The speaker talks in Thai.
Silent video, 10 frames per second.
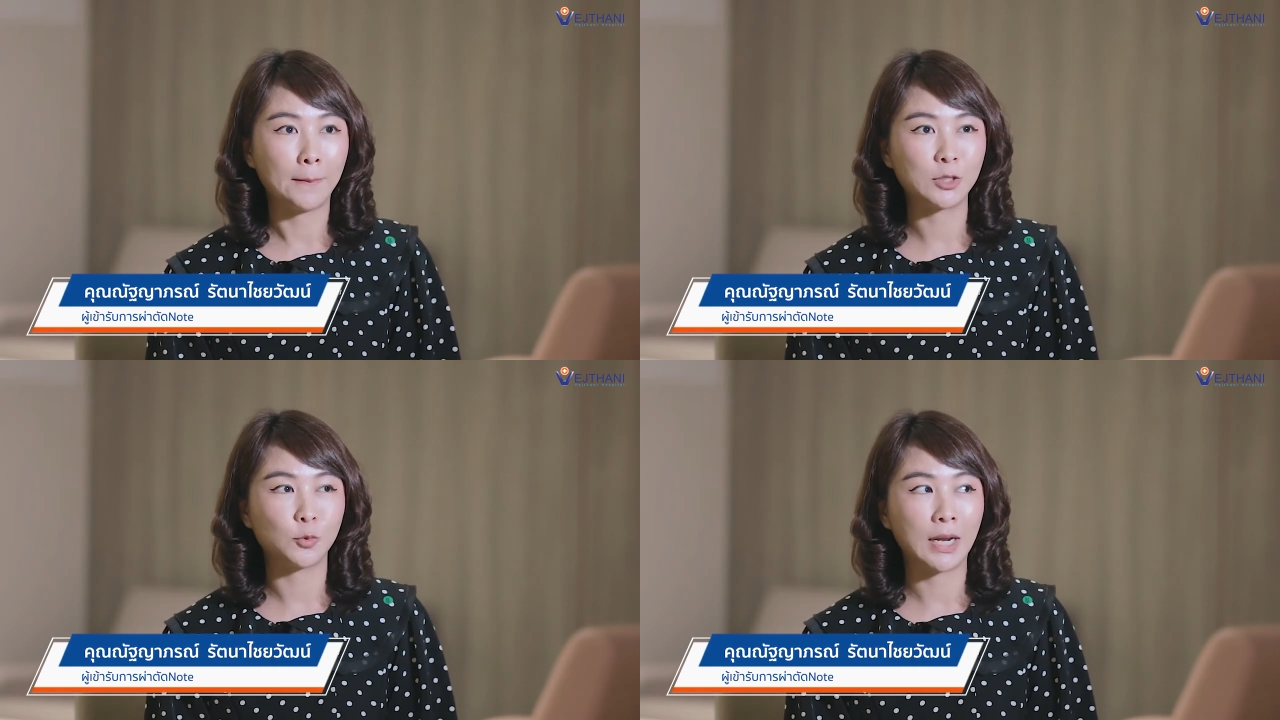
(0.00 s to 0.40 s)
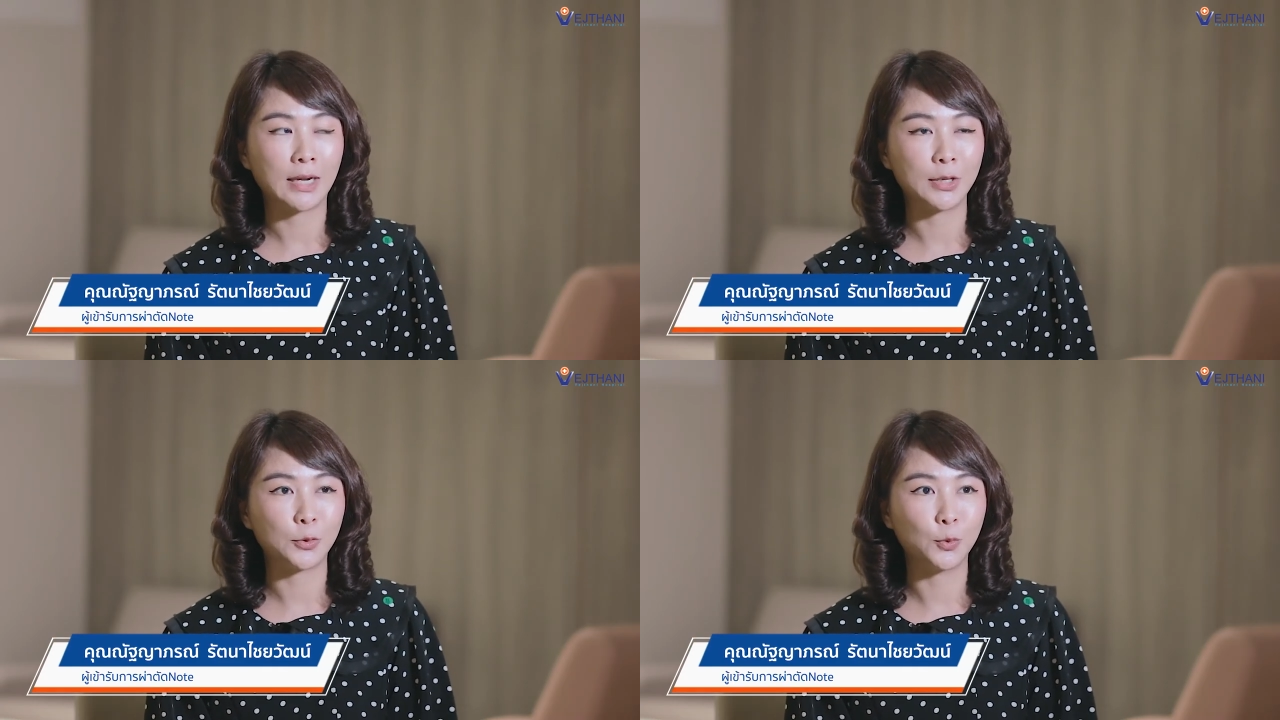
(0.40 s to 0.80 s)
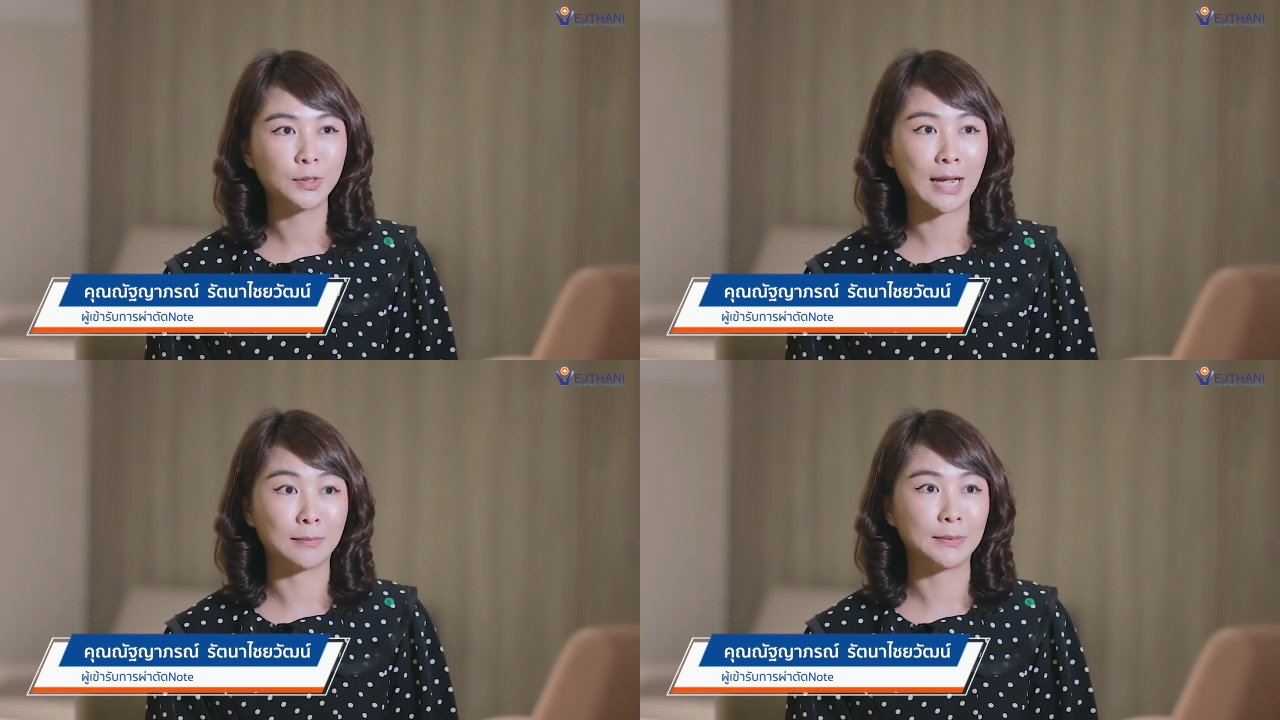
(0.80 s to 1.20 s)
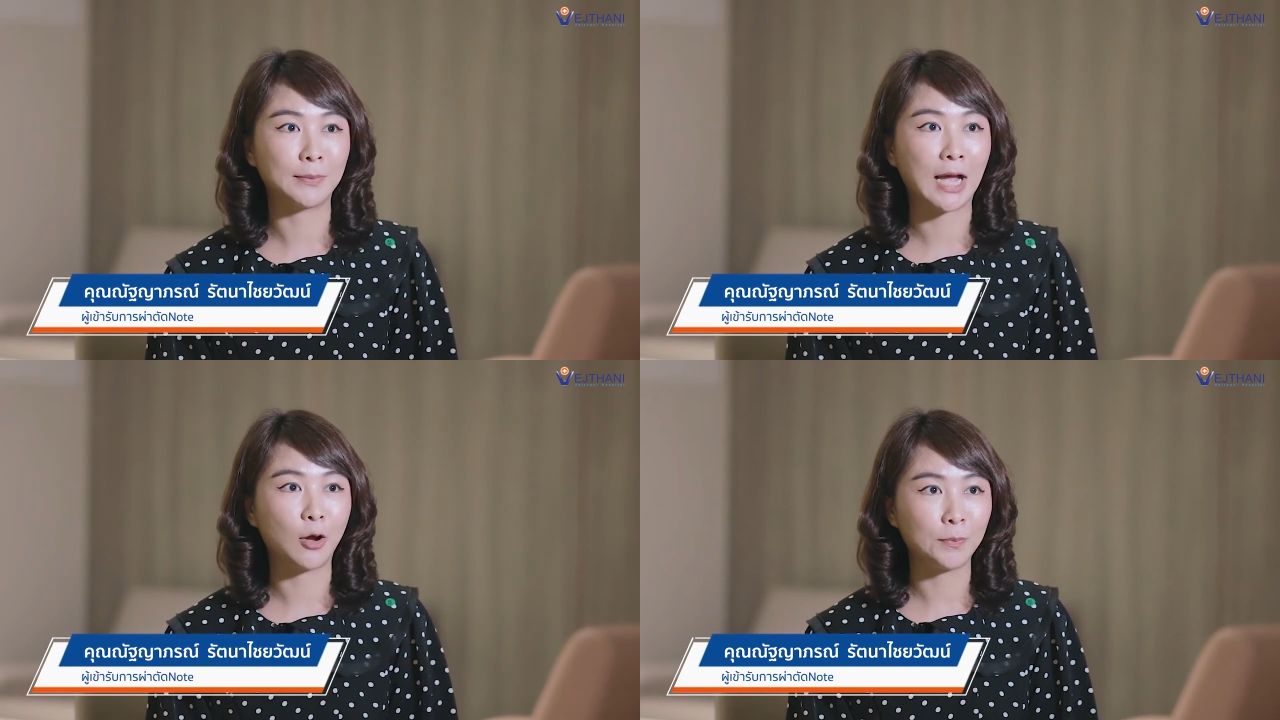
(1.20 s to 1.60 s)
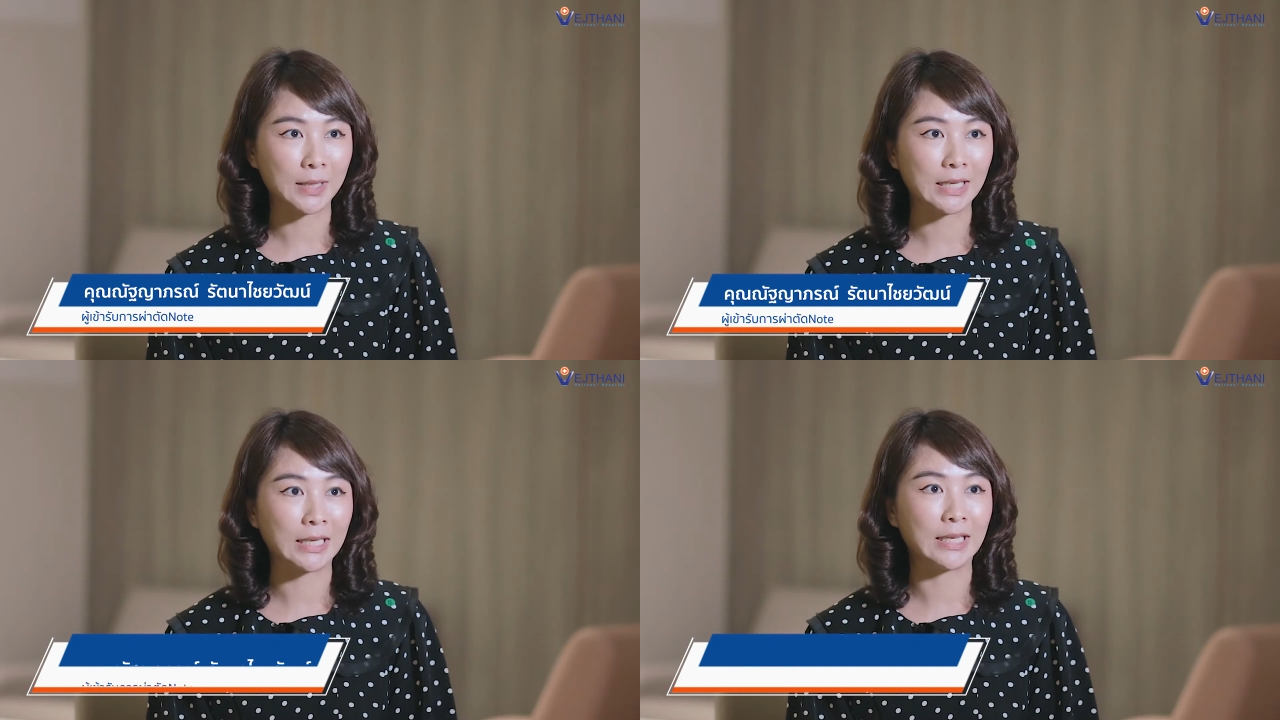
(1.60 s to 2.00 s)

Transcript: ปัจจุบันอายุ 39 ปี